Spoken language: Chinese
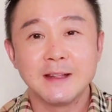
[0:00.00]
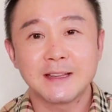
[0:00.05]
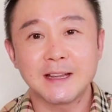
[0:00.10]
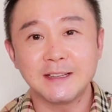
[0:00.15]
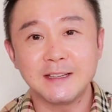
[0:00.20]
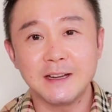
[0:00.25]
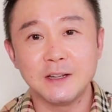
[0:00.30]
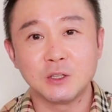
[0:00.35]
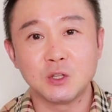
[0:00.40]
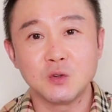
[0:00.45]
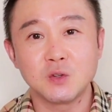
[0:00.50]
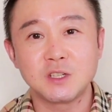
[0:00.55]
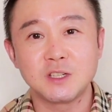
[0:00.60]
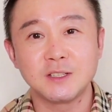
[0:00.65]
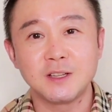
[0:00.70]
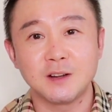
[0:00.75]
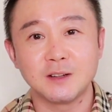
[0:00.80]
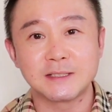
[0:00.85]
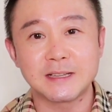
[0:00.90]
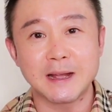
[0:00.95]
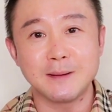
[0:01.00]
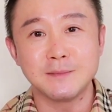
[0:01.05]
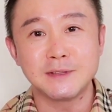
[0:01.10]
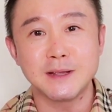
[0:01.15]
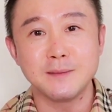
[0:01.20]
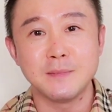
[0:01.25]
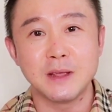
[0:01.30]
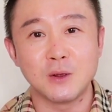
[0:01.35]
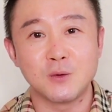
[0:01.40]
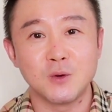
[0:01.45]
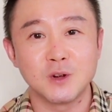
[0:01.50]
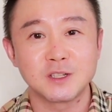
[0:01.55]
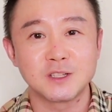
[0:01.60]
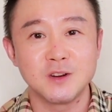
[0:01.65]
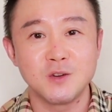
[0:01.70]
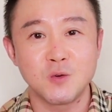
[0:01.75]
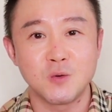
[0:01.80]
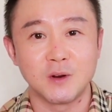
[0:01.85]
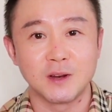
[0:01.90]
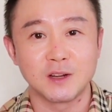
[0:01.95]
大家也都知道，咱们在美国
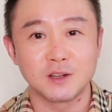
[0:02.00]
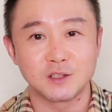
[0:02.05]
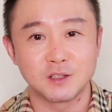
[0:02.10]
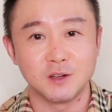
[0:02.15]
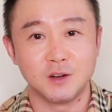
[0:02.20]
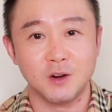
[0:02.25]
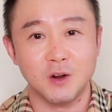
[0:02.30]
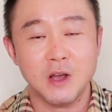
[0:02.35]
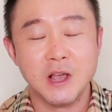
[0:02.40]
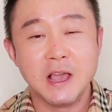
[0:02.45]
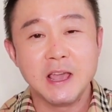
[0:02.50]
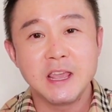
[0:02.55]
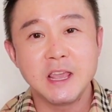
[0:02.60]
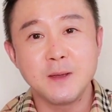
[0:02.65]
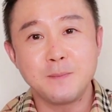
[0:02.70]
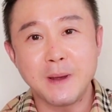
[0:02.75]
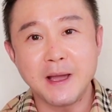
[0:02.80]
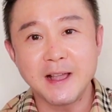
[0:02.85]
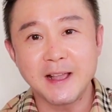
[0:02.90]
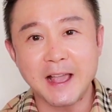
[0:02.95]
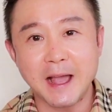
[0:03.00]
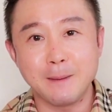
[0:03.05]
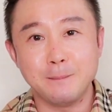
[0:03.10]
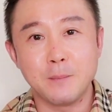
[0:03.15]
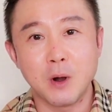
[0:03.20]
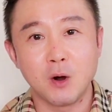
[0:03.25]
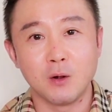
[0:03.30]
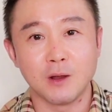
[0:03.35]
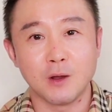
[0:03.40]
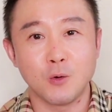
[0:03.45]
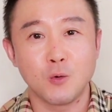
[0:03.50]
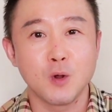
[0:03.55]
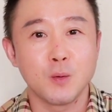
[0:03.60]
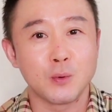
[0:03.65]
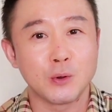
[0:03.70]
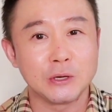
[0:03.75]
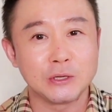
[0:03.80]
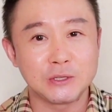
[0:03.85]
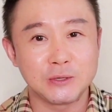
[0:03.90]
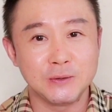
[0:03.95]
生活的时候，一般感冒了会
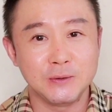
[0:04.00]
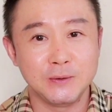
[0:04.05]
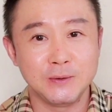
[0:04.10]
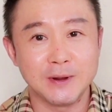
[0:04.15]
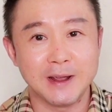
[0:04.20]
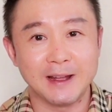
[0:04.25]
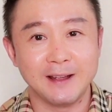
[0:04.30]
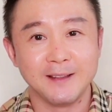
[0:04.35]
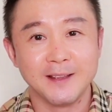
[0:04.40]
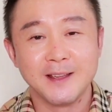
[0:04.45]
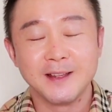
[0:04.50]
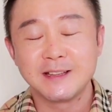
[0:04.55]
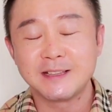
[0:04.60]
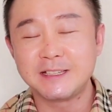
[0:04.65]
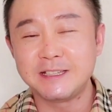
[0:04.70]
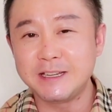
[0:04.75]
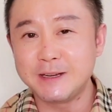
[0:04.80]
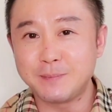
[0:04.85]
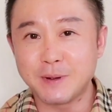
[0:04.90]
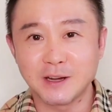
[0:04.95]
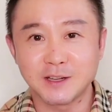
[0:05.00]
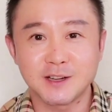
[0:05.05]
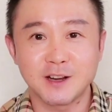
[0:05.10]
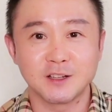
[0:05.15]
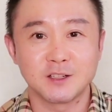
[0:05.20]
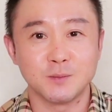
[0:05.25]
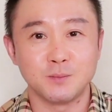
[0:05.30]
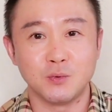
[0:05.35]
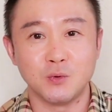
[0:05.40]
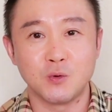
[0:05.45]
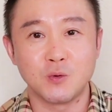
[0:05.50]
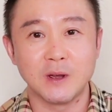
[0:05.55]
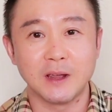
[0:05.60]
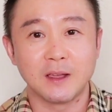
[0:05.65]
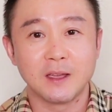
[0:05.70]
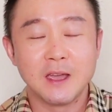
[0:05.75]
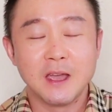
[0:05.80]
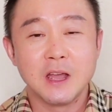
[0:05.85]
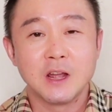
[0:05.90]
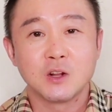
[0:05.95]
不会去医院？基本上是不会，
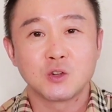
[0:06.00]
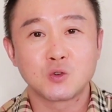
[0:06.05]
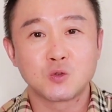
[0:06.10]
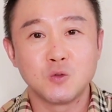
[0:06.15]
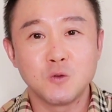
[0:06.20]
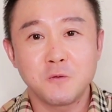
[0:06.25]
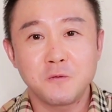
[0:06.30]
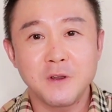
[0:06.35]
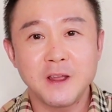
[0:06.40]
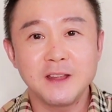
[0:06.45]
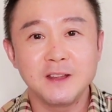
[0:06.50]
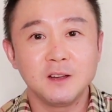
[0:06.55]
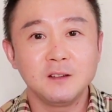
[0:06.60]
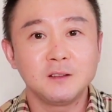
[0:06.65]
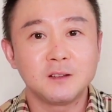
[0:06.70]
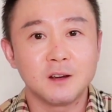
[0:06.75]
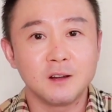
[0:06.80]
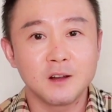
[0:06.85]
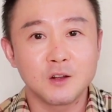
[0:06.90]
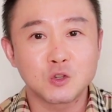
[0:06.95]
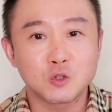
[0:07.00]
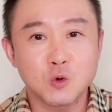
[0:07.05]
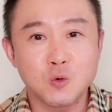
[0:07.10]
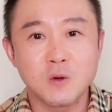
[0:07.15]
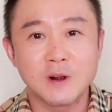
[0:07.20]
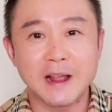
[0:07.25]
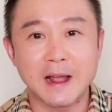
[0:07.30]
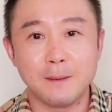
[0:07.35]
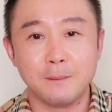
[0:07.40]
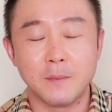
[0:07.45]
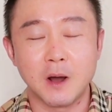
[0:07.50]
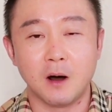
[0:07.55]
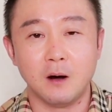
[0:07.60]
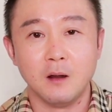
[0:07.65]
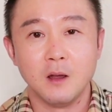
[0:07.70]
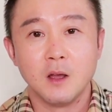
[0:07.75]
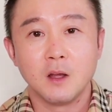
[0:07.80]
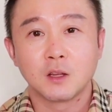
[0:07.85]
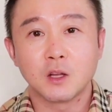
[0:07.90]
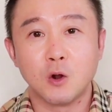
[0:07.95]
除非您得了重感
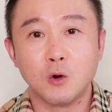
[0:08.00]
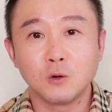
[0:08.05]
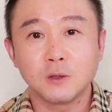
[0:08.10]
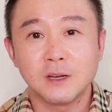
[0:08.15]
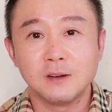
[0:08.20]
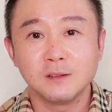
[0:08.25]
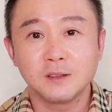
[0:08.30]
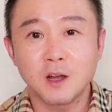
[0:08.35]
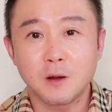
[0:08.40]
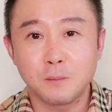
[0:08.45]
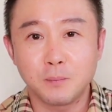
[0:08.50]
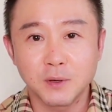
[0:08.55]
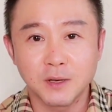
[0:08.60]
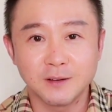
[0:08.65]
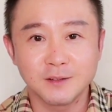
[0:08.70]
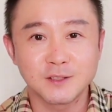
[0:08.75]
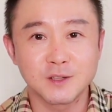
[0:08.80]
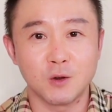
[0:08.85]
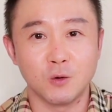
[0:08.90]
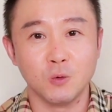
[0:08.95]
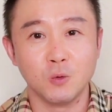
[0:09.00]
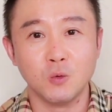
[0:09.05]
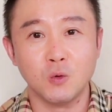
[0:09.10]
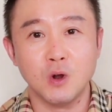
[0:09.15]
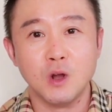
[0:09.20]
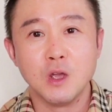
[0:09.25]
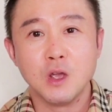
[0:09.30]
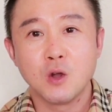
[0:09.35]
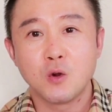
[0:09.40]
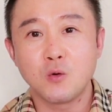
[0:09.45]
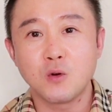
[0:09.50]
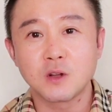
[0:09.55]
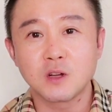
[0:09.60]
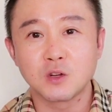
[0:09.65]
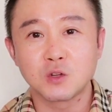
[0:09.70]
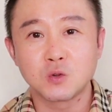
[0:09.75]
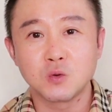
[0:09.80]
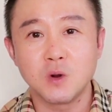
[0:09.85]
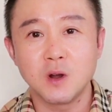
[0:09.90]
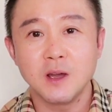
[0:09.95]
冒，头疼到不能走路，或
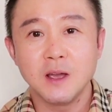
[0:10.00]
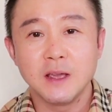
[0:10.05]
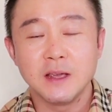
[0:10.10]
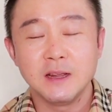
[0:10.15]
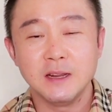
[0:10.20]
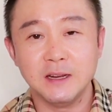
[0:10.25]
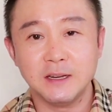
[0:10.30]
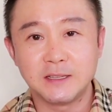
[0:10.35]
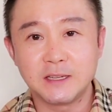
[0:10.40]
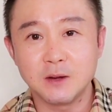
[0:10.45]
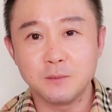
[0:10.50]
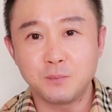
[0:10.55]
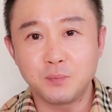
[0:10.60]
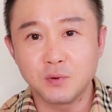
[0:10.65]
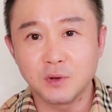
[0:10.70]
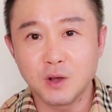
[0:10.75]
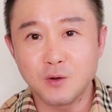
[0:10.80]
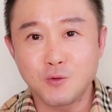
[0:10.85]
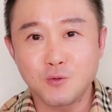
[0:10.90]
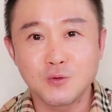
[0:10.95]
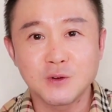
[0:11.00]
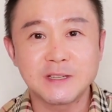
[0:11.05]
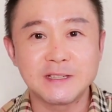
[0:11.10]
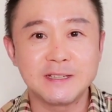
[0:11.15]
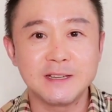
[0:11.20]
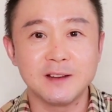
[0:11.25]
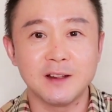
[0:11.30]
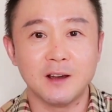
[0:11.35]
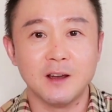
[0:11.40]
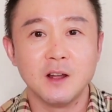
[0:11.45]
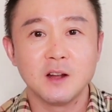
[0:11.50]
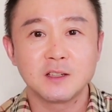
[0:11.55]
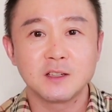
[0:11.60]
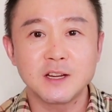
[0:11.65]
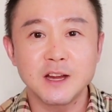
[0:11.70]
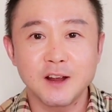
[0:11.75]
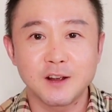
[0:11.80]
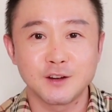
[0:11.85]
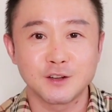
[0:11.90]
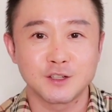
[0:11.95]
者说已经不能呼吸了，
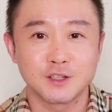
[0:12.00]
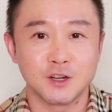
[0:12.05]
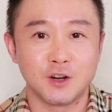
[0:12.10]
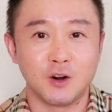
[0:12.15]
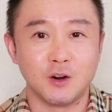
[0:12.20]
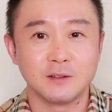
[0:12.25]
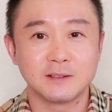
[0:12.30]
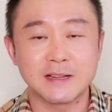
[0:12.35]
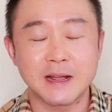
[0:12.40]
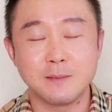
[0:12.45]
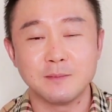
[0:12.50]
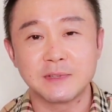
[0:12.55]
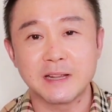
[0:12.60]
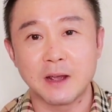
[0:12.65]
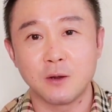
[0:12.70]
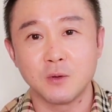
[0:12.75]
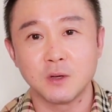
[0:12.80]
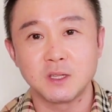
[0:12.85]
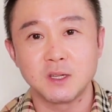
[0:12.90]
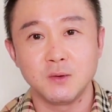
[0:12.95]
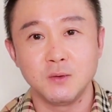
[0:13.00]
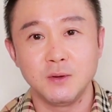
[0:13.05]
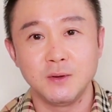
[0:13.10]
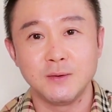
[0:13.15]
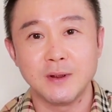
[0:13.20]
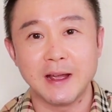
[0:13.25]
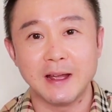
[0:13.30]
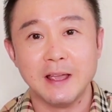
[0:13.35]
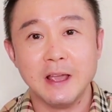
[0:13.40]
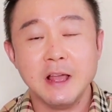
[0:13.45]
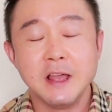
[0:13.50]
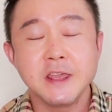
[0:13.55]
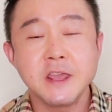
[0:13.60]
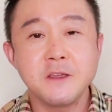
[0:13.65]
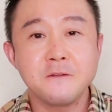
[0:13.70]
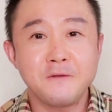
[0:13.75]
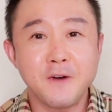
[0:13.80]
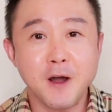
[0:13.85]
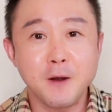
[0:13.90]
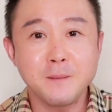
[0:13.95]
这个时候咱们才会去医院。
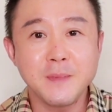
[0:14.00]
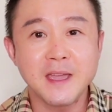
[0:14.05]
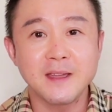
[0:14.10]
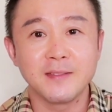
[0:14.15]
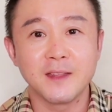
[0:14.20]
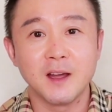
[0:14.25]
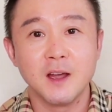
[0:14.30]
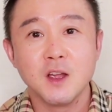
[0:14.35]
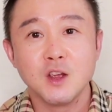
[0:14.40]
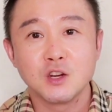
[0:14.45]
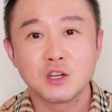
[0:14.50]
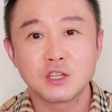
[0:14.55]
一方面呢，